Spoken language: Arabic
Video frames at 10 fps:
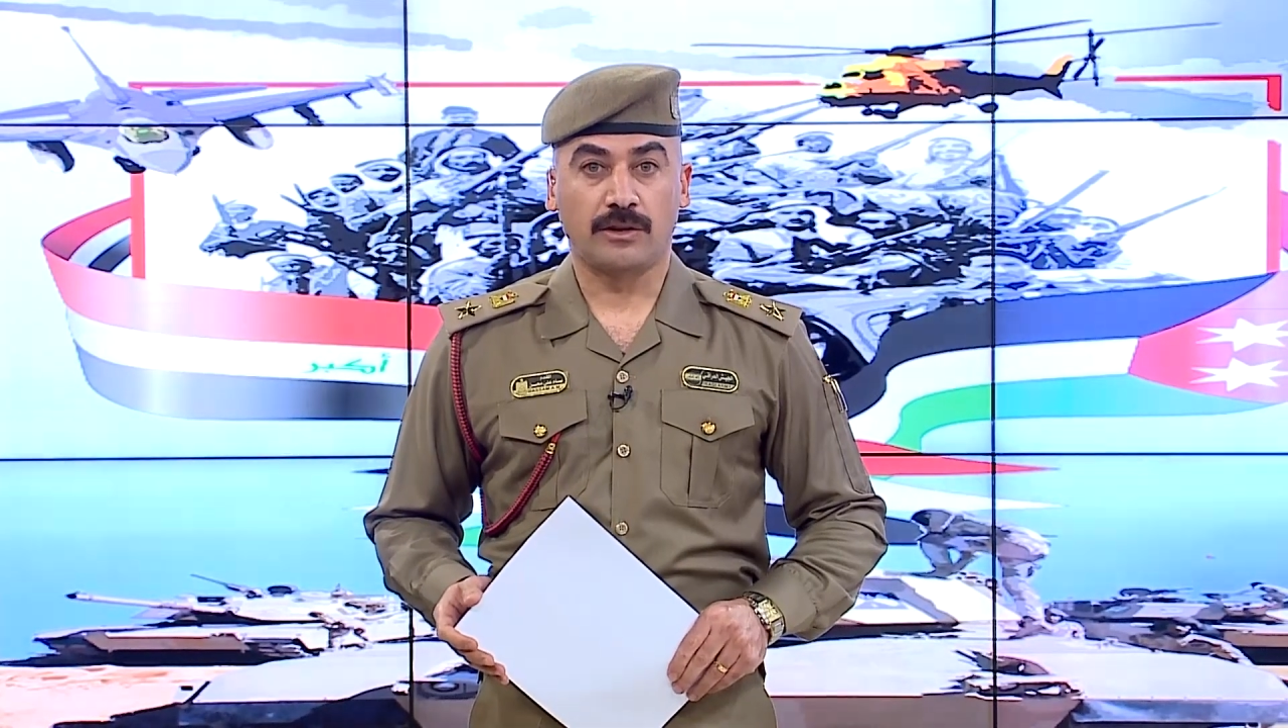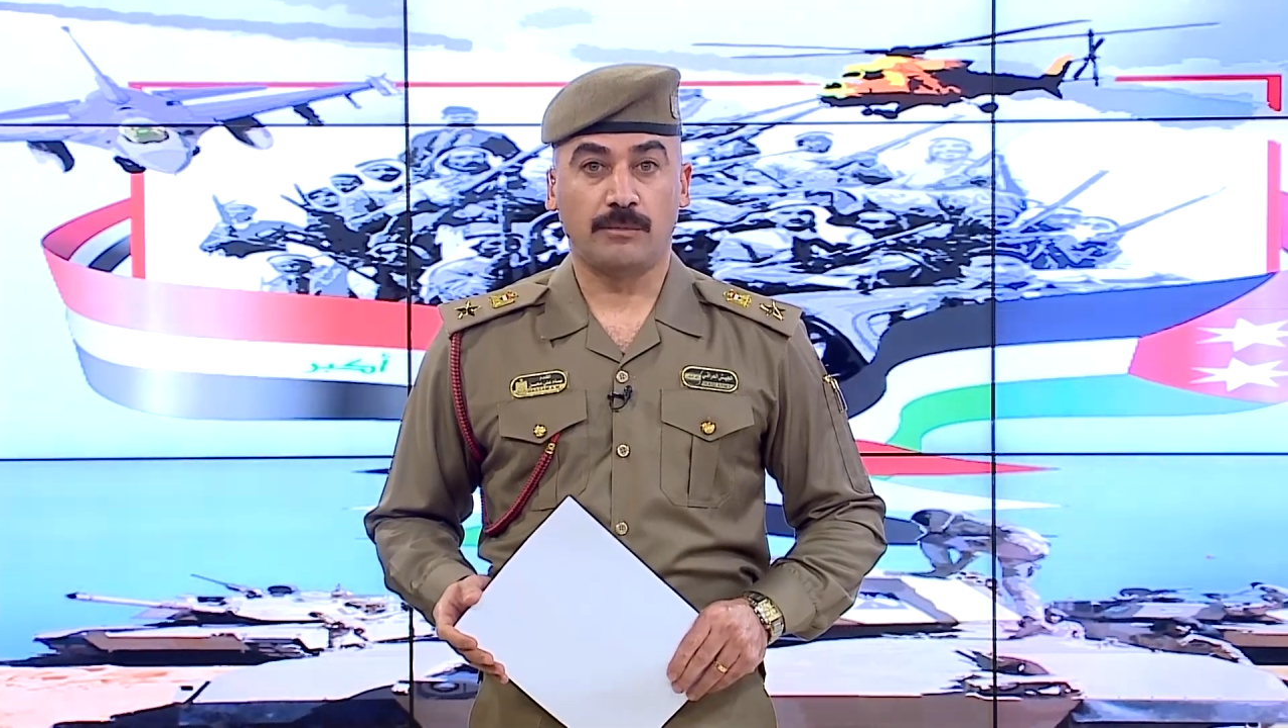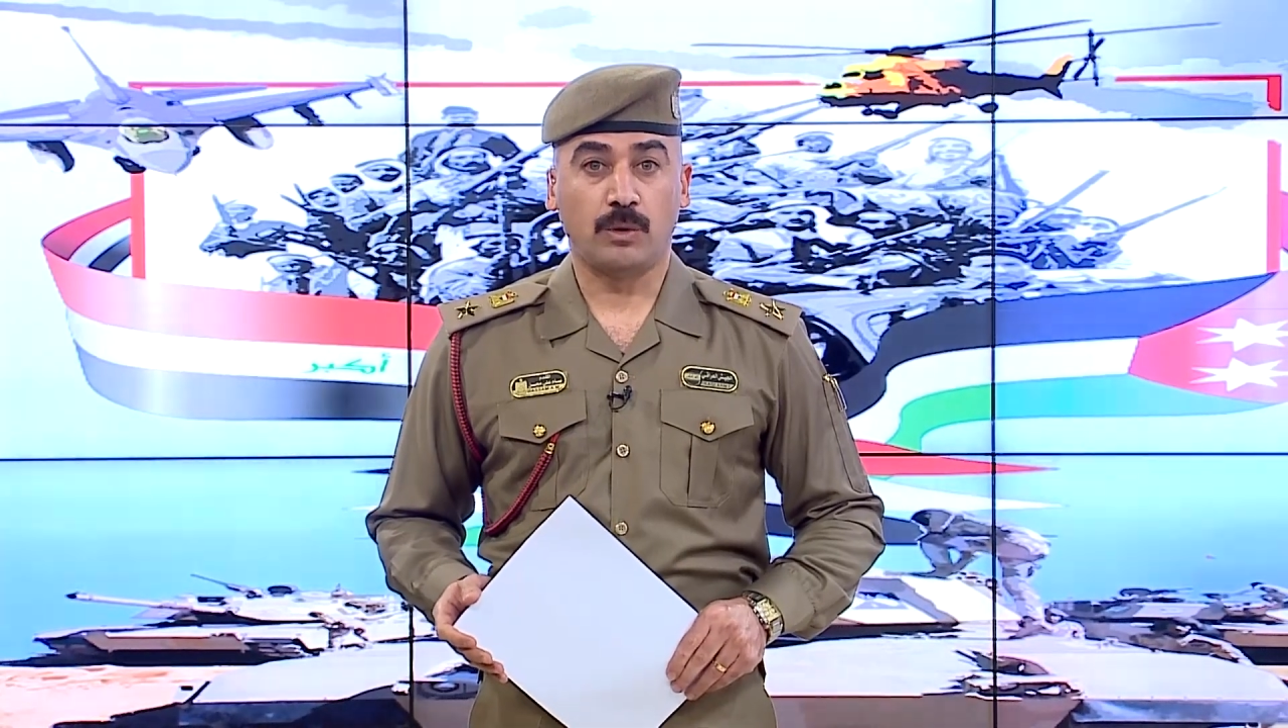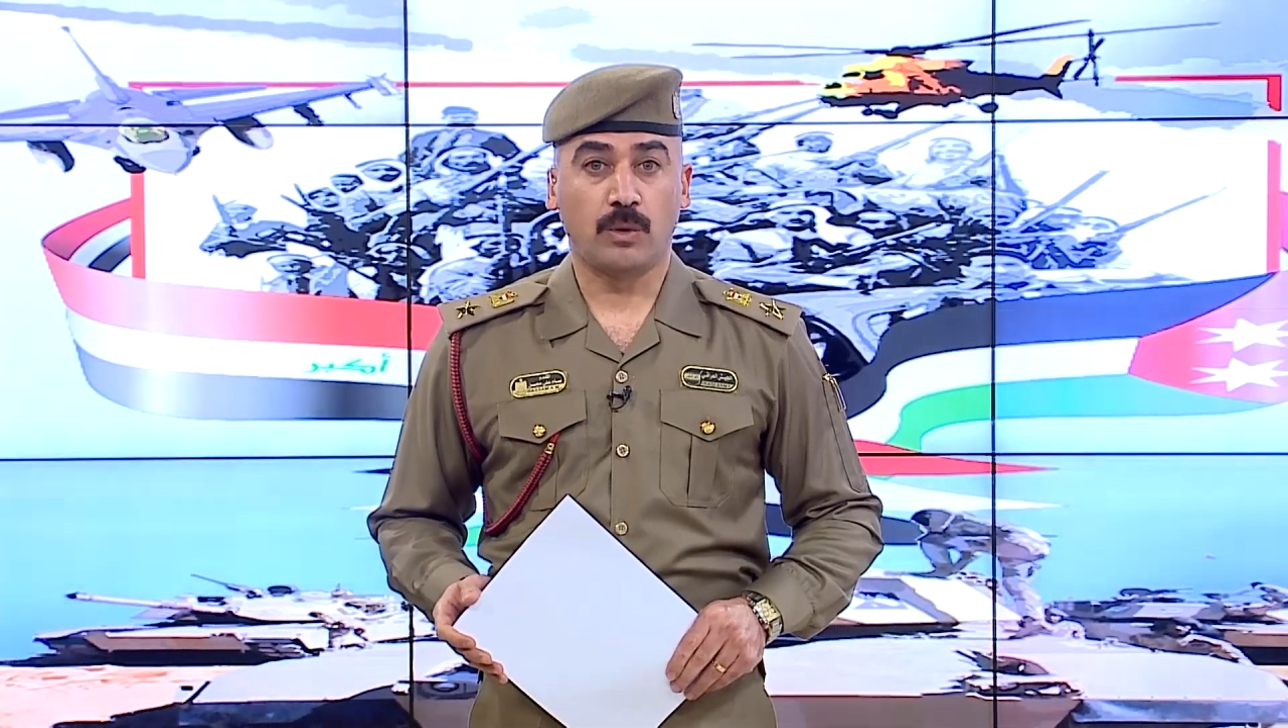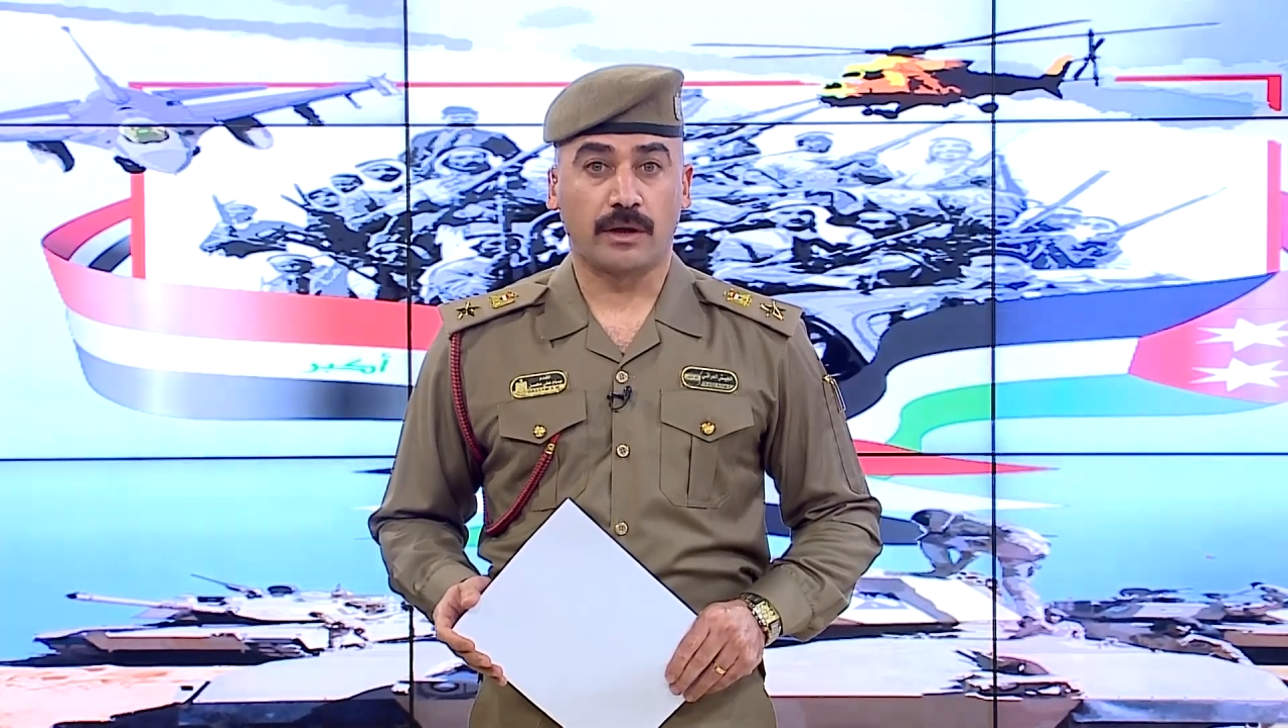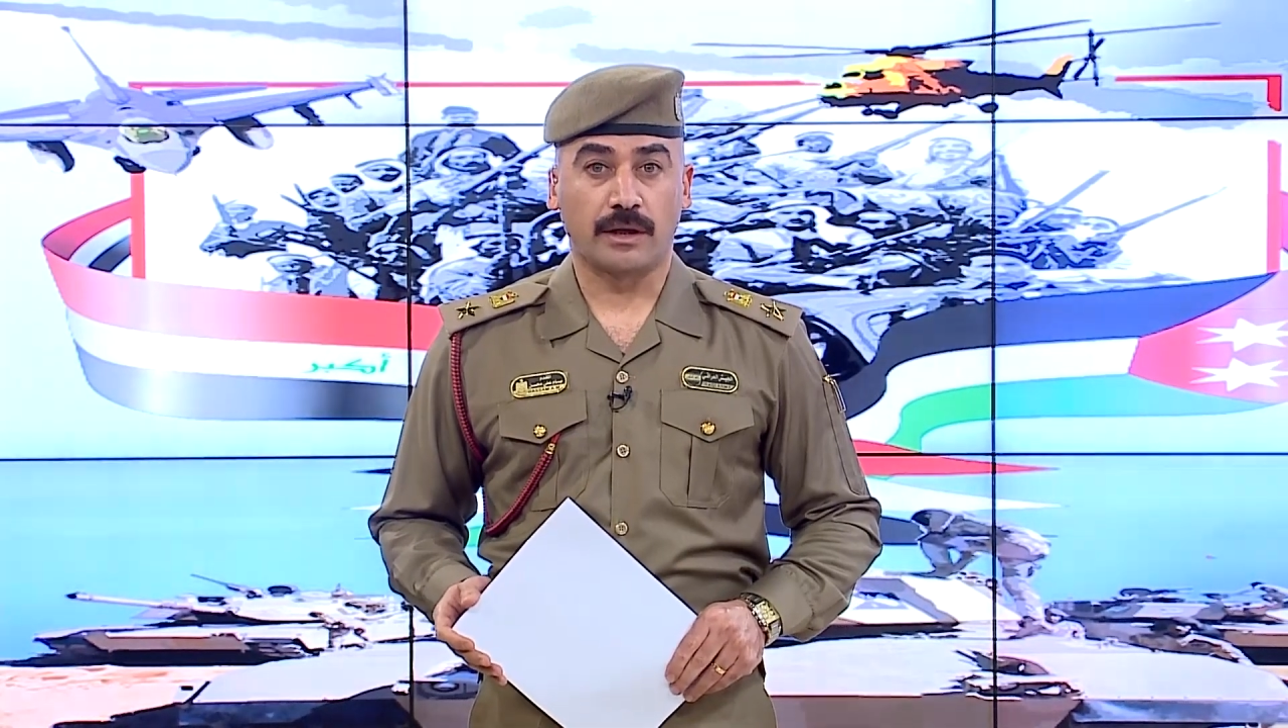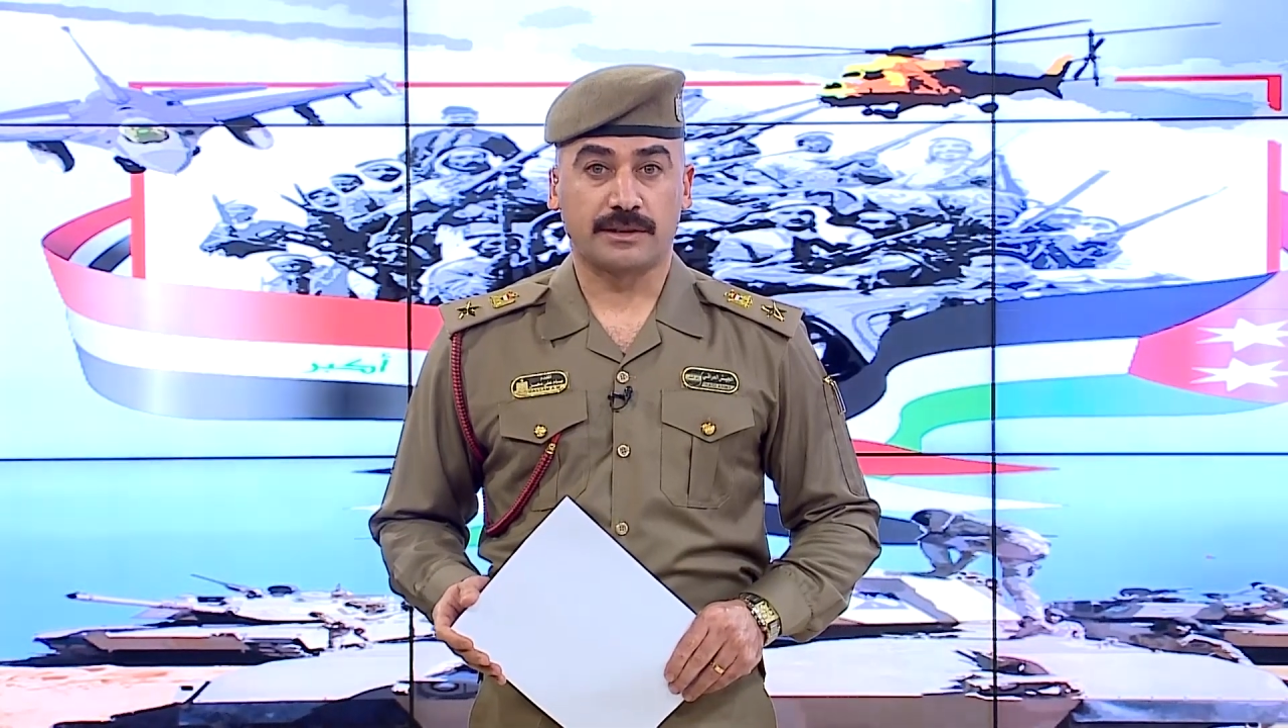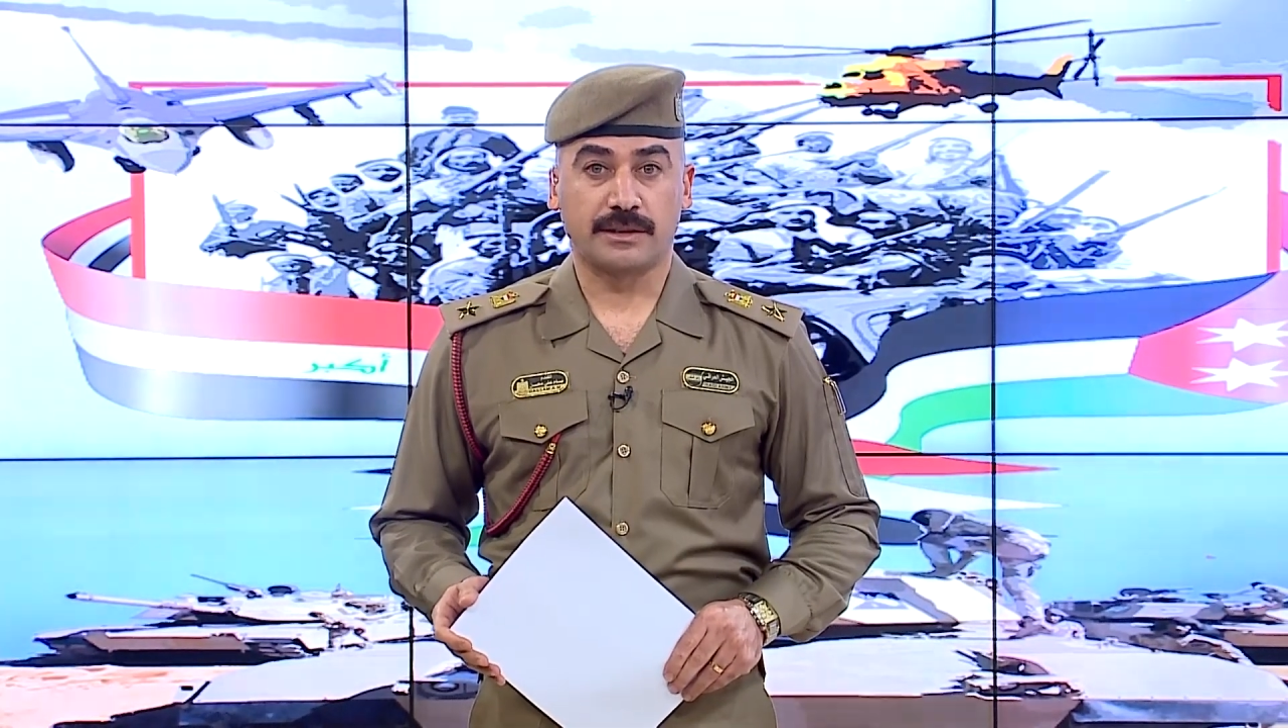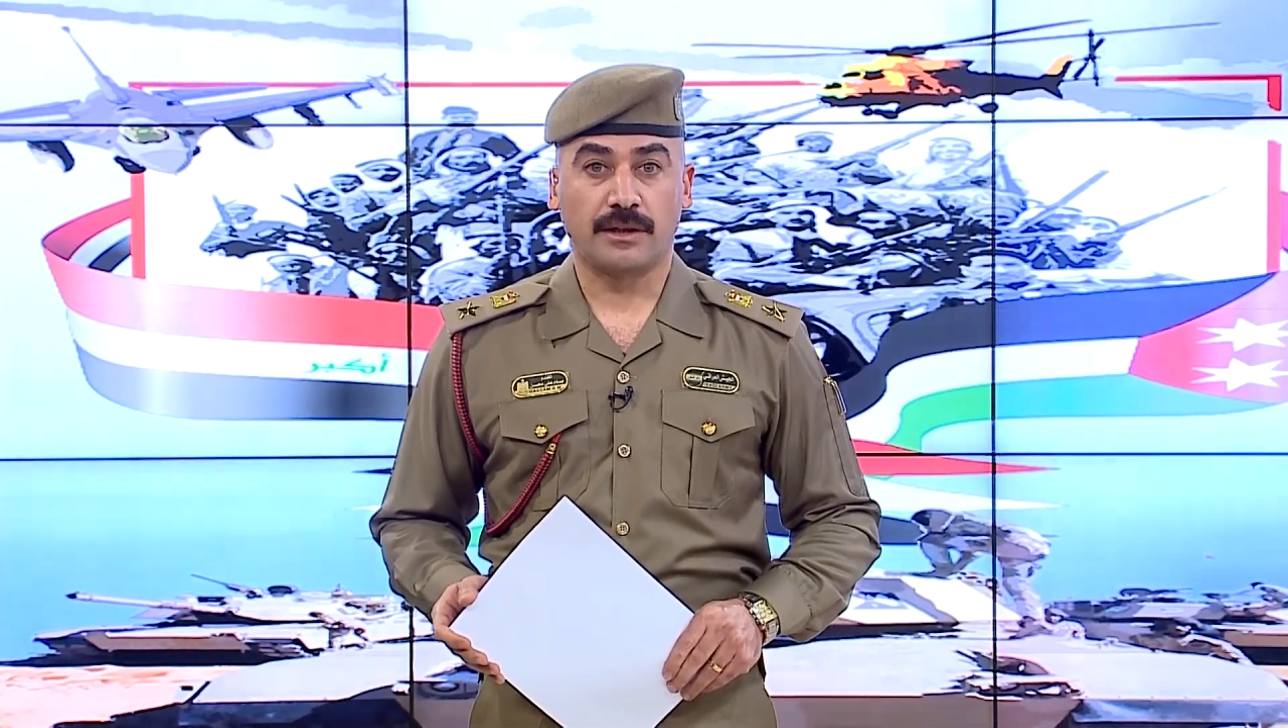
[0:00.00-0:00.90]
لبلوغك السن